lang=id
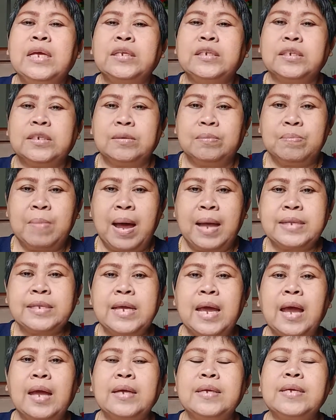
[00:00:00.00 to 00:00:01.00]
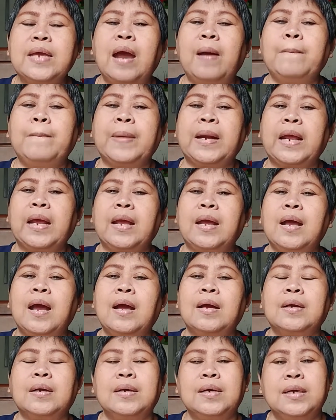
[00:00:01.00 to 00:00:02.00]
sebanyak yang
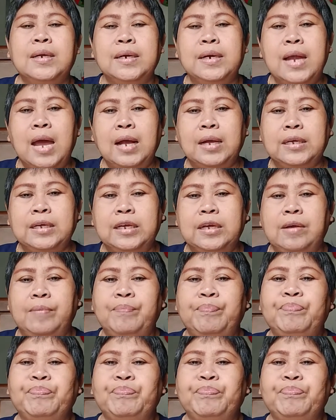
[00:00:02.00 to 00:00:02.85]
mereka kehendaki.